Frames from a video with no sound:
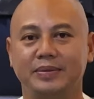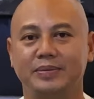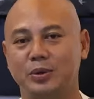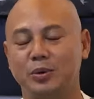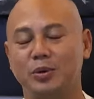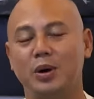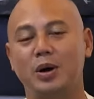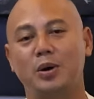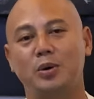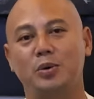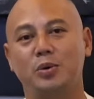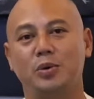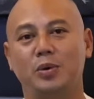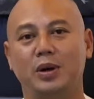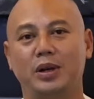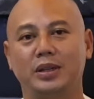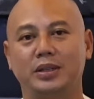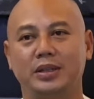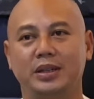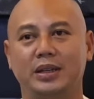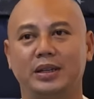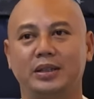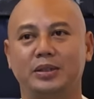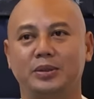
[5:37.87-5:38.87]
kuha kuha
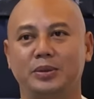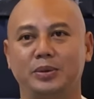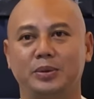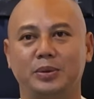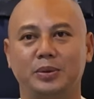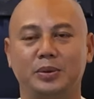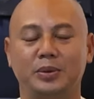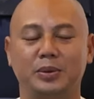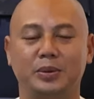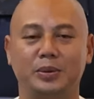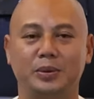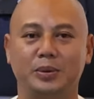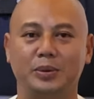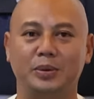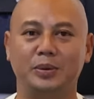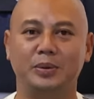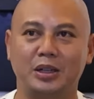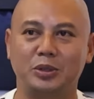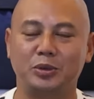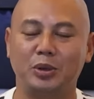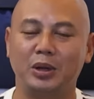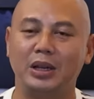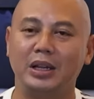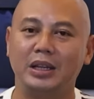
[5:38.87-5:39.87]
niya. So,
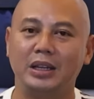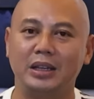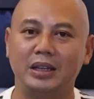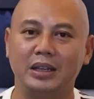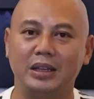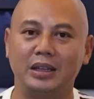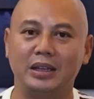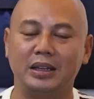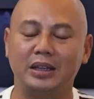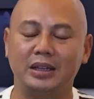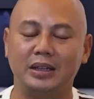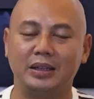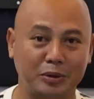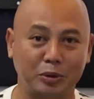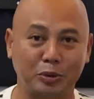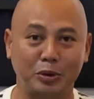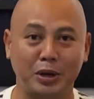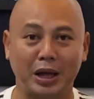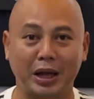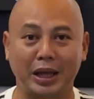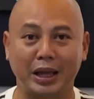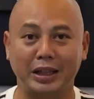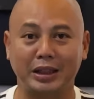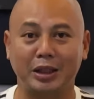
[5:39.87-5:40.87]
actually, nung
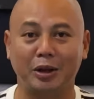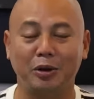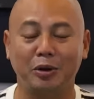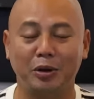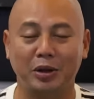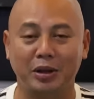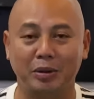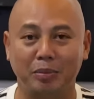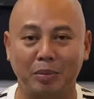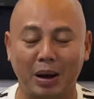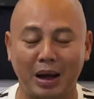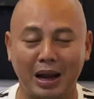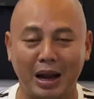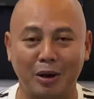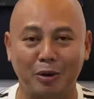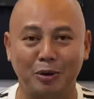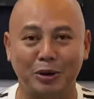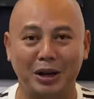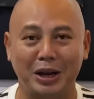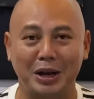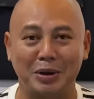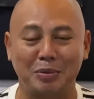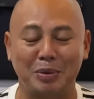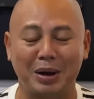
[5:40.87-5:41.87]
nakita ko eh, bala ko
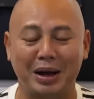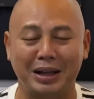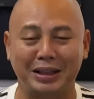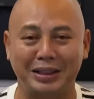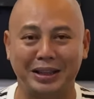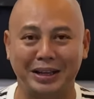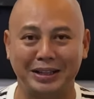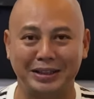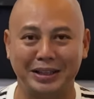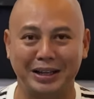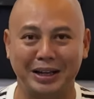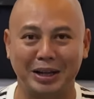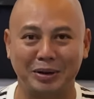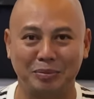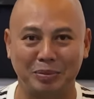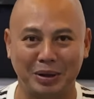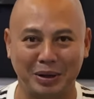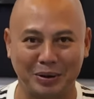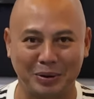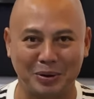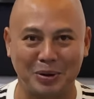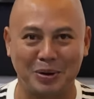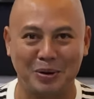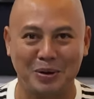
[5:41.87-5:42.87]
na ng mga dagdagan
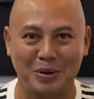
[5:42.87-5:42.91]
pero